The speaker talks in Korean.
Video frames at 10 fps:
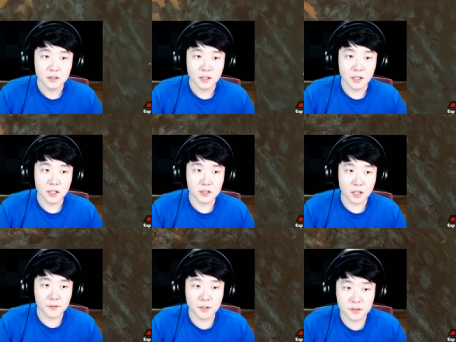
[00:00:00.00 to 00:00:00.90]
아 이거
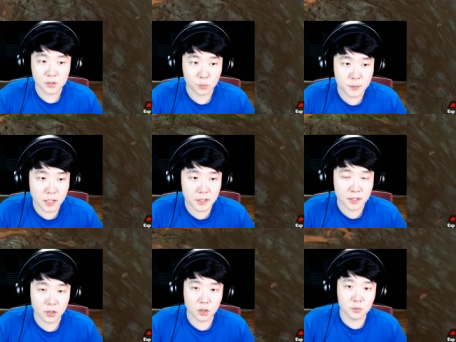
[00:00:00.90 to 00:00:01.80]
안되겠는데 자꾸
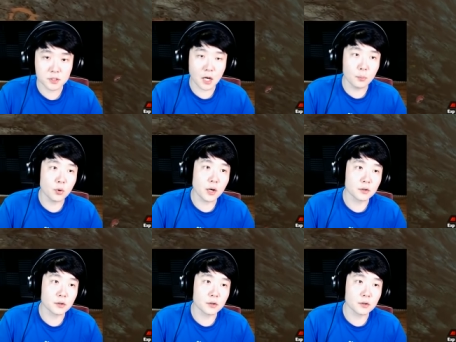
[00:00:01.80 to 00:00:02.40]
피하니까. 여러분들 싸워볼까요